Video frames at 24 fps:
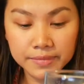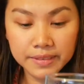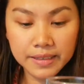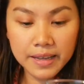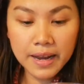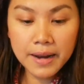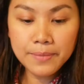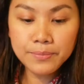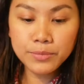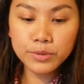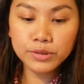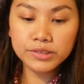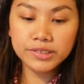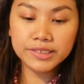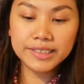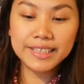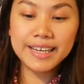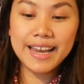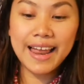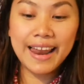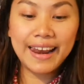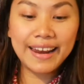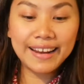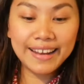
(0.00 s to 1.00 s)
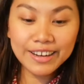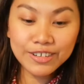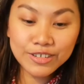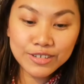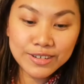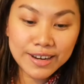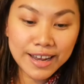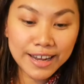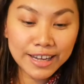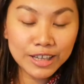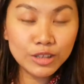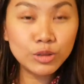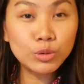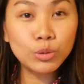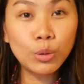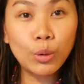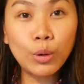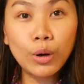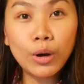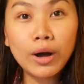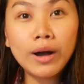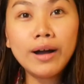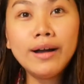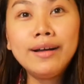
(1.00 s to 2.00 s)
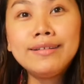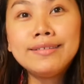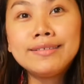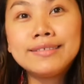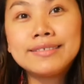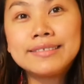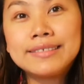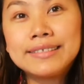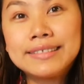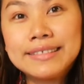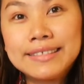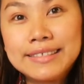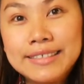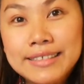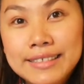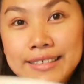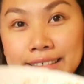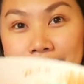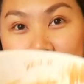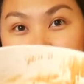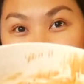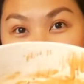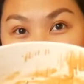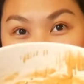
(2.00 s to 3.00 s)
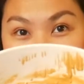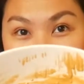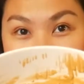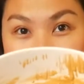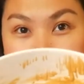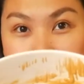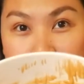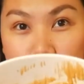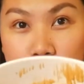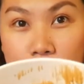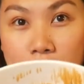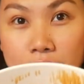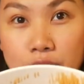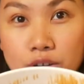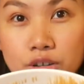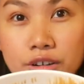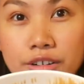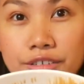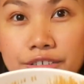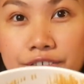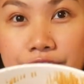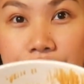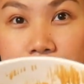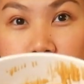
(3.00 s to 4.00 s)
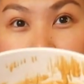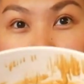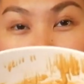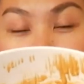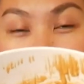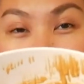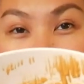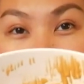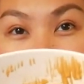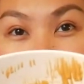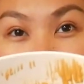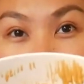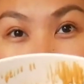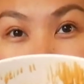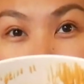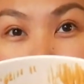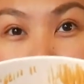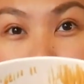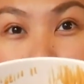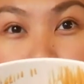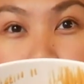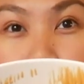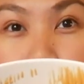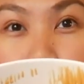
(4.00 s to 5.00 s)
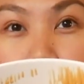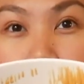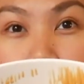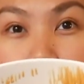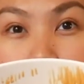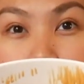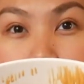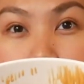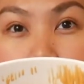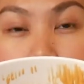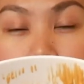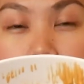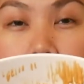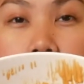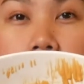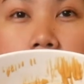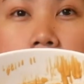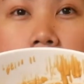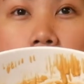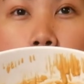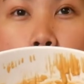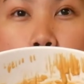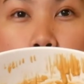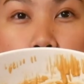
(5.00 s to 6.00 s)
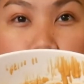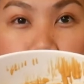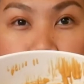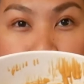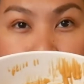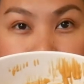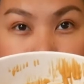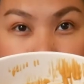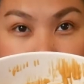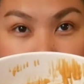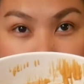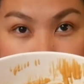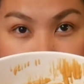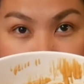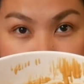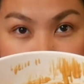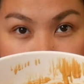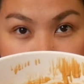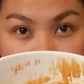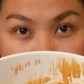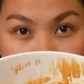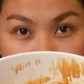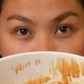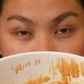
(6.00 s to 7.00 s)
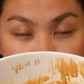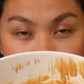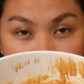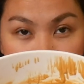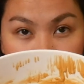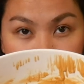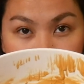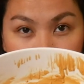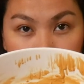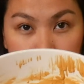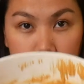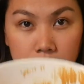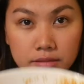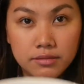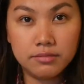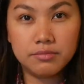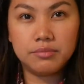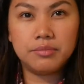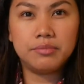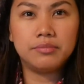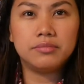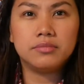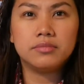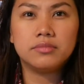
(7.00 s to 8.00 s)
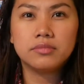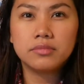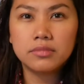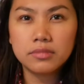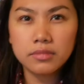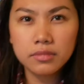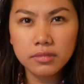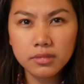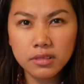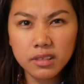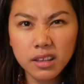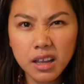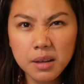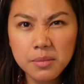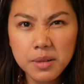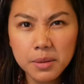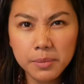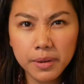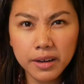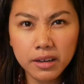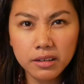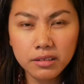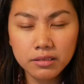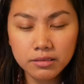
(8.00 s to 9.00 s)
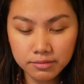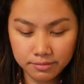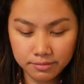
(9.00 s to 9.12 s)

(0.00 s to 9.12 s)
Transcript: Tapos, ilalagay ko na itong ginawa kong fruity coffee. Tama ba?